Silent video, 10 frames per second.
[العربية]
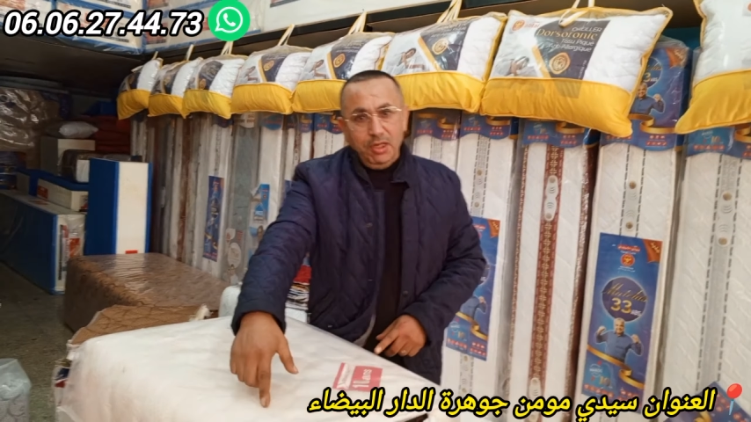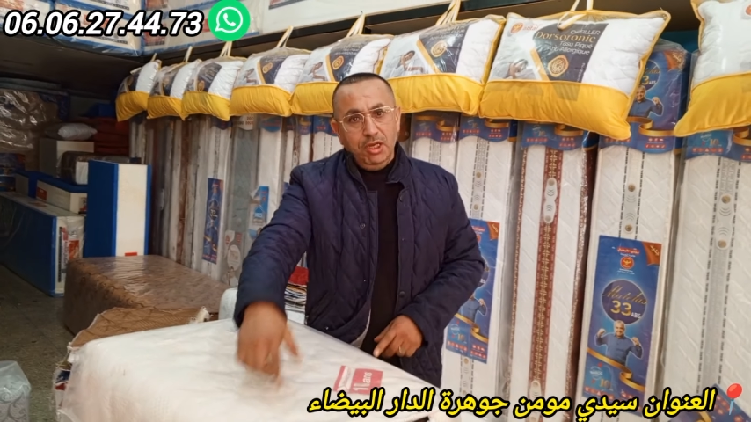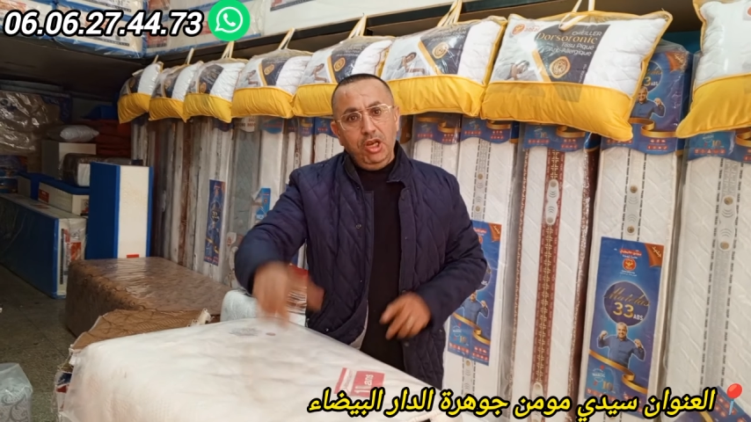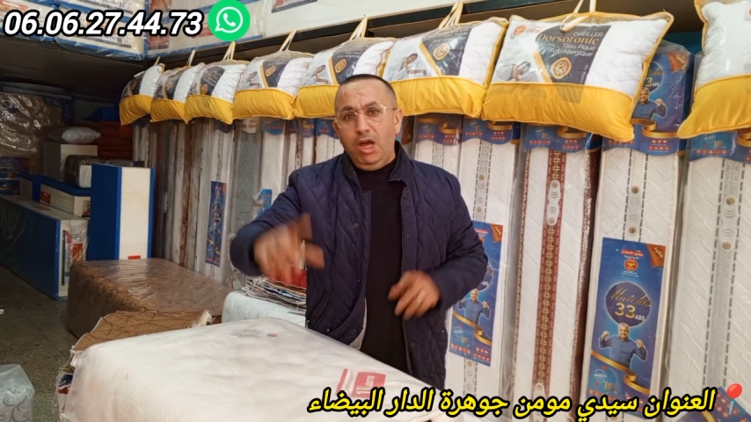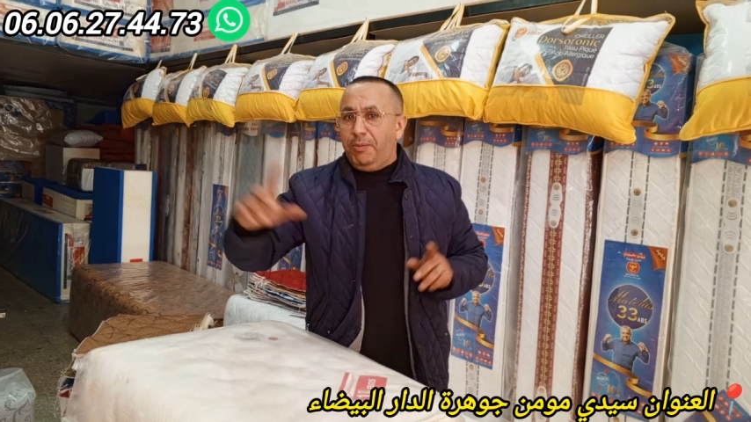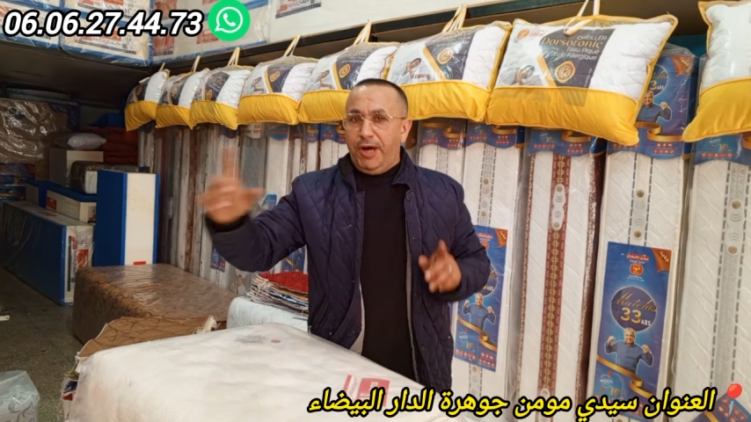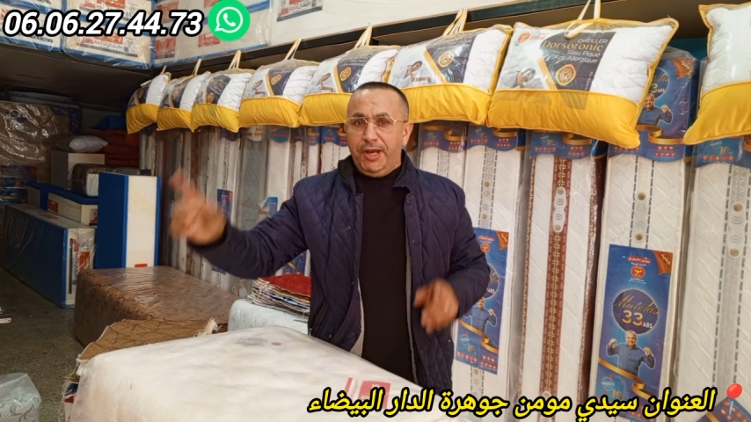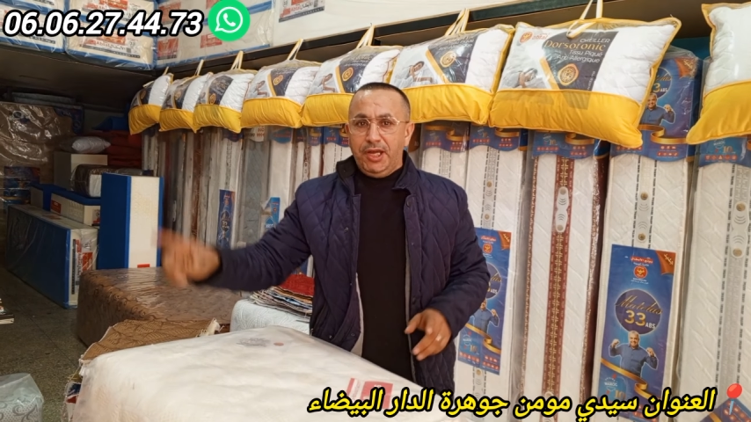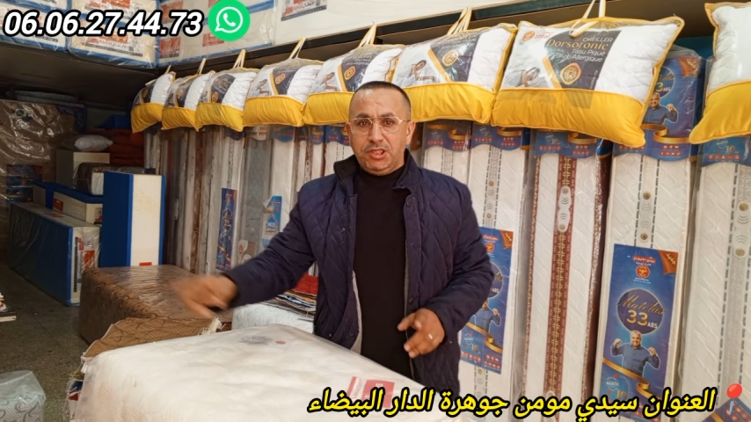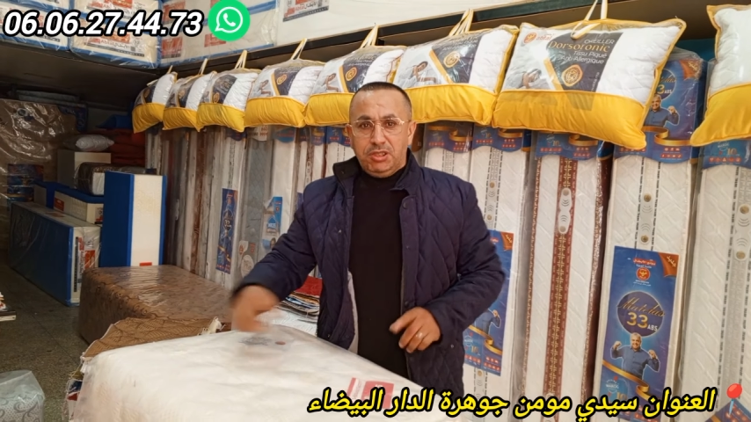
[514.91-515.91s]

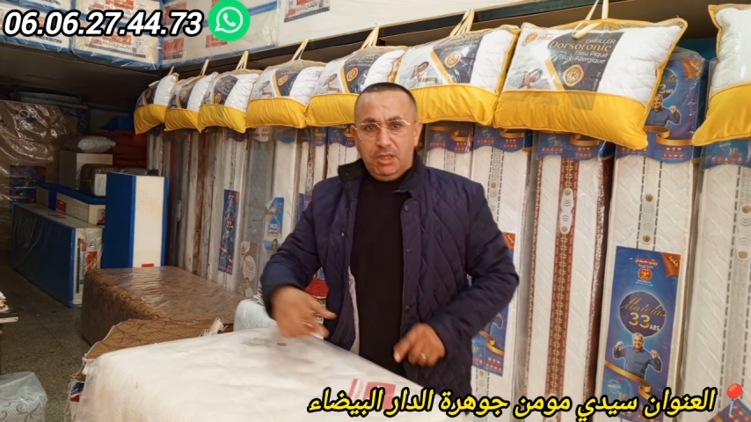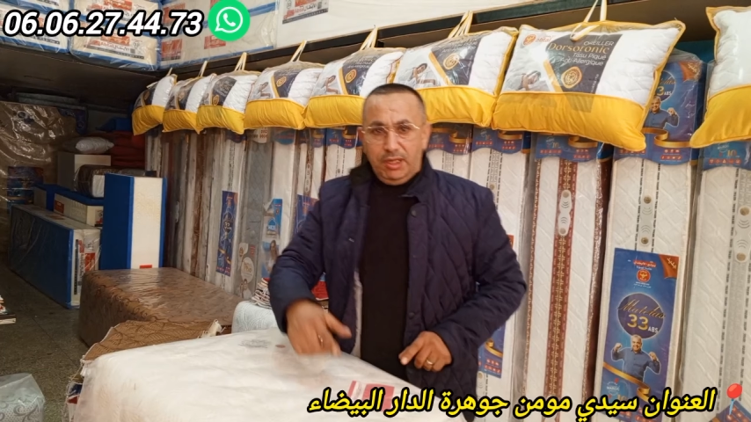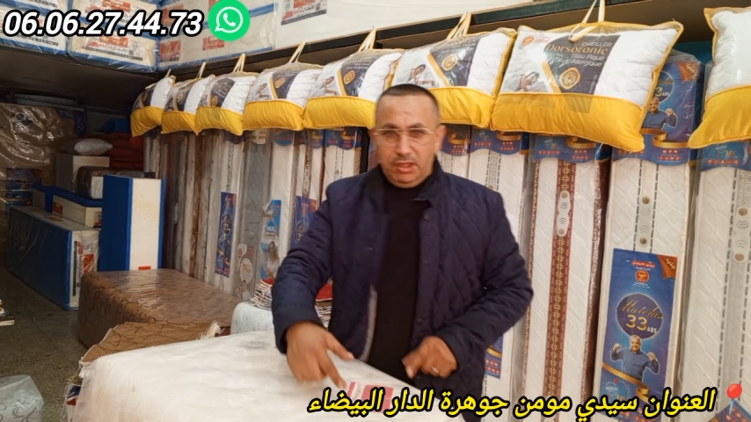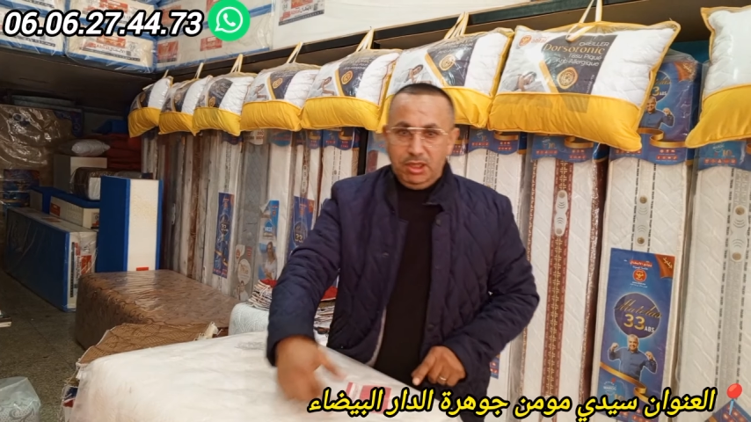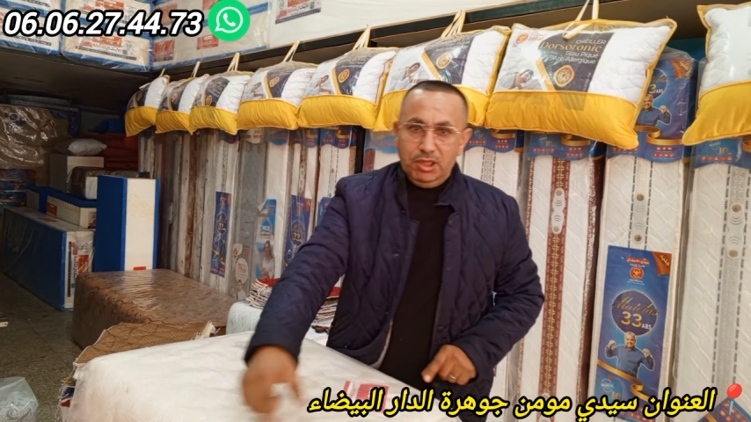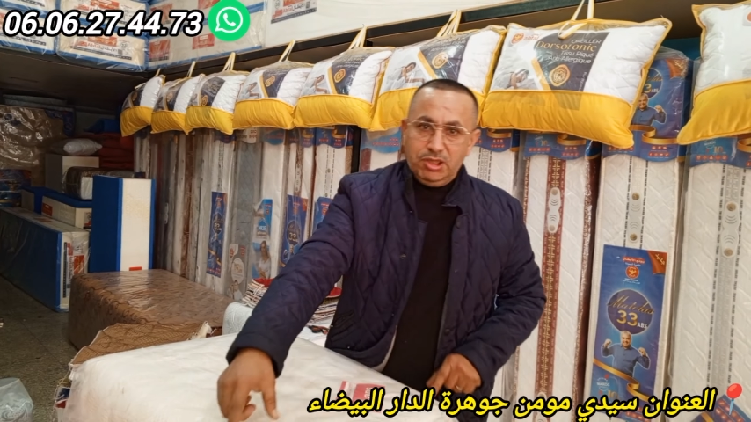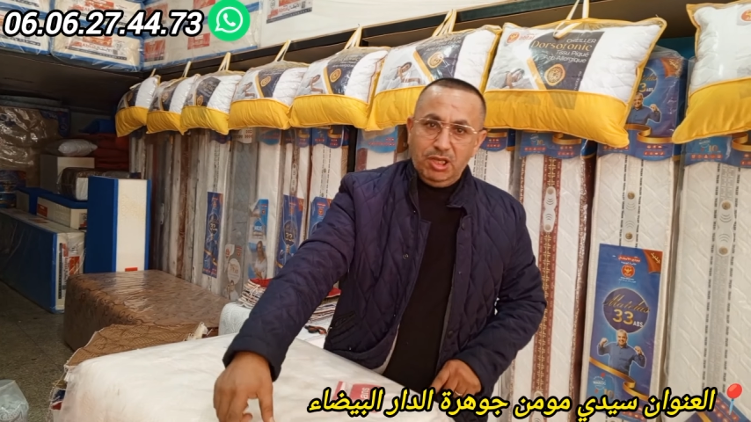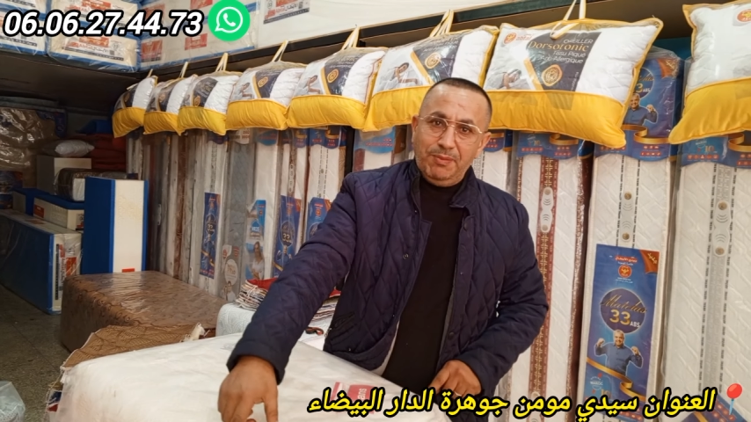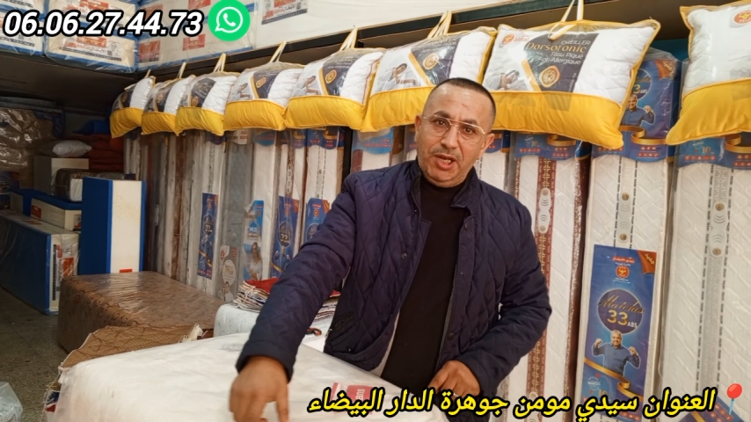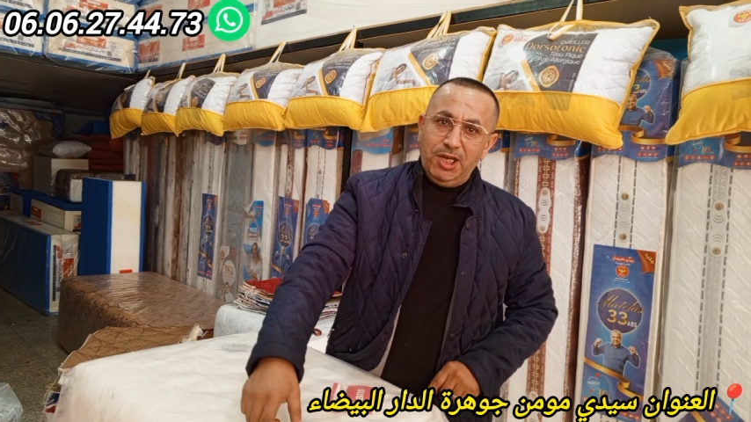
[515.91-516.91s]
العبارات هذا
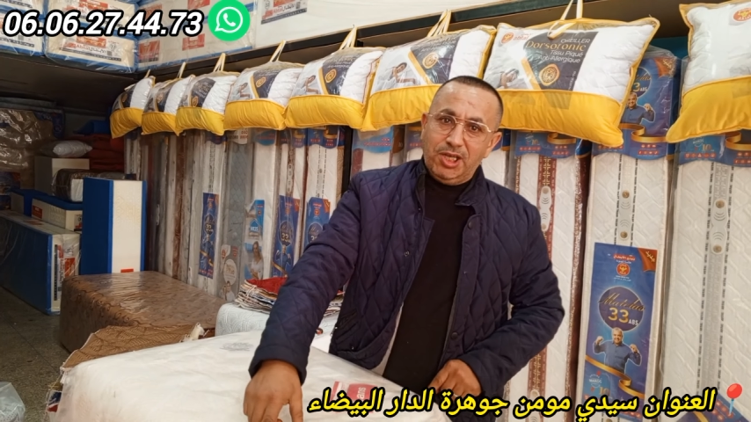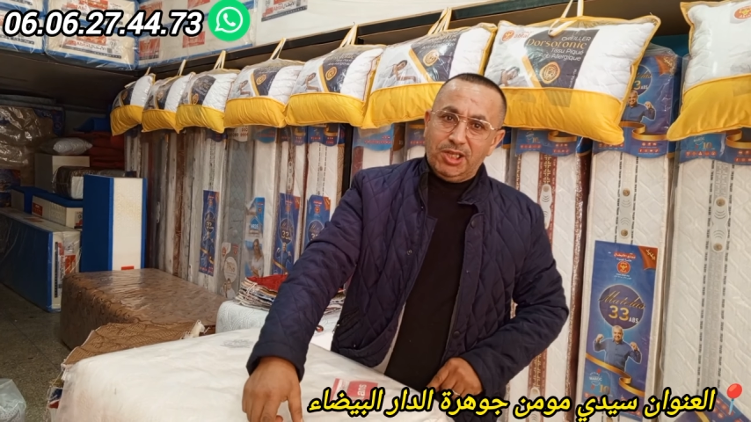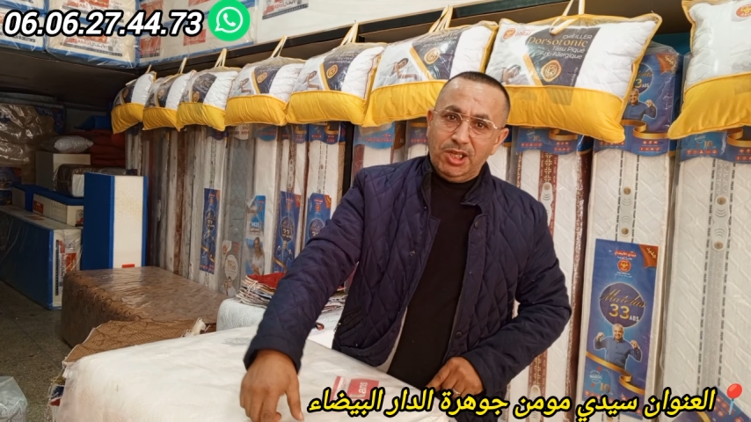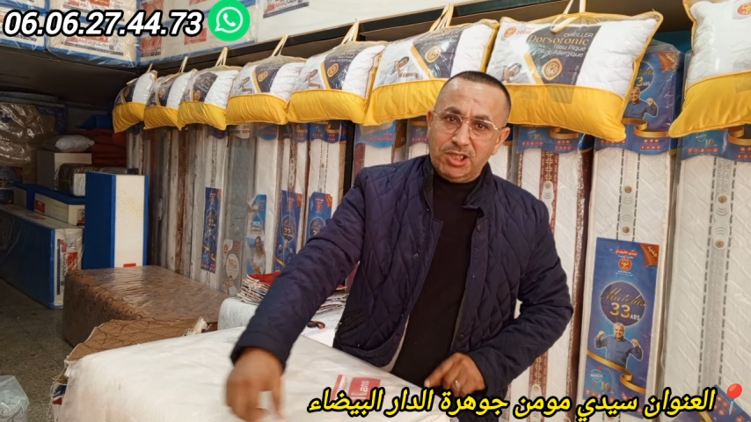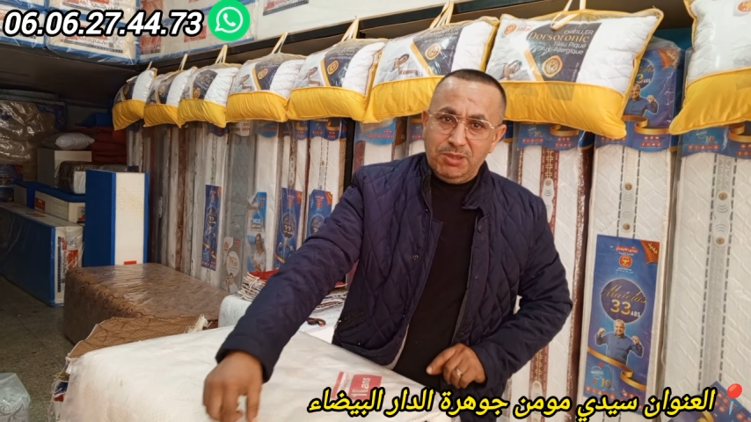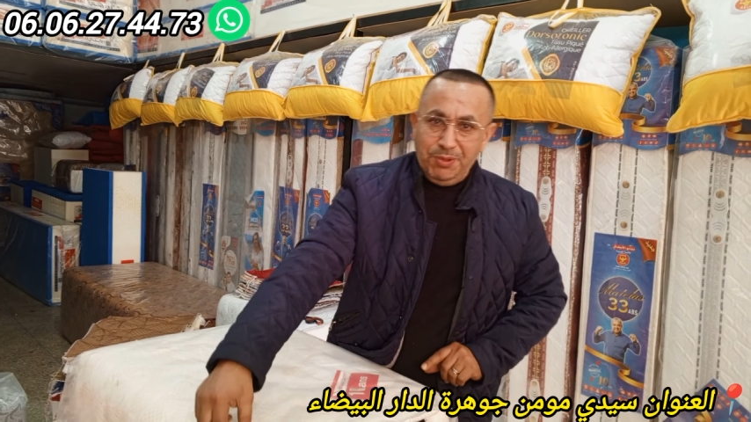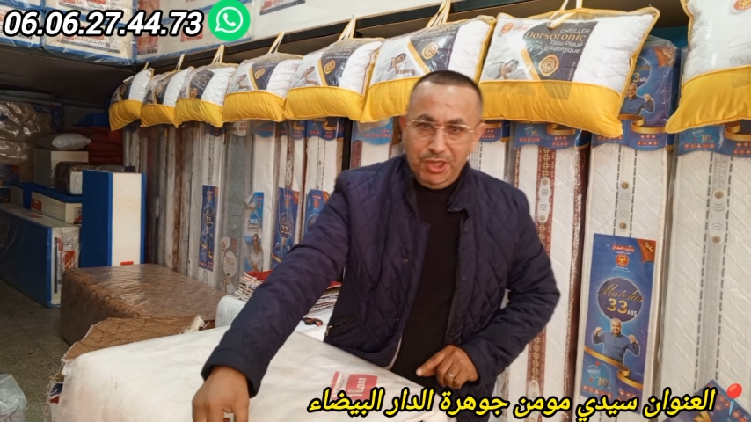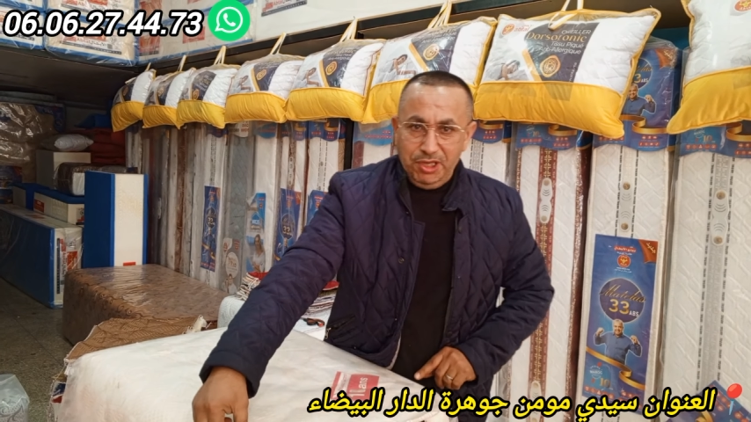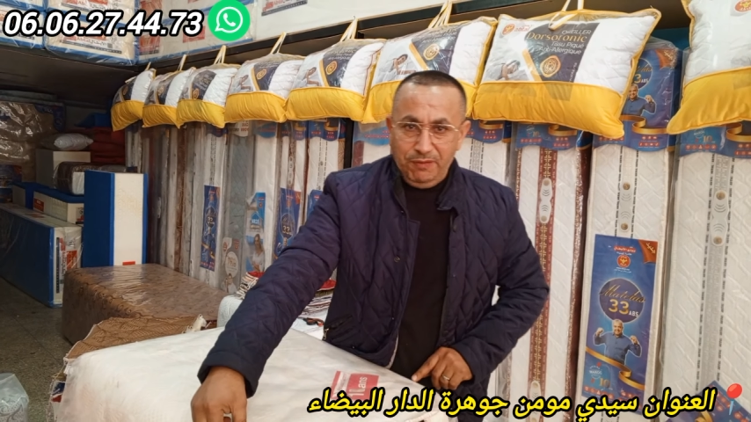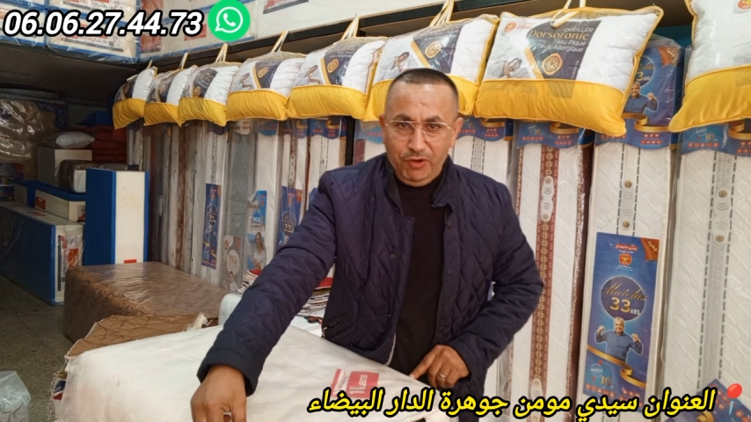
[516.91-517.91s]
الثمن اللي قلت لك 70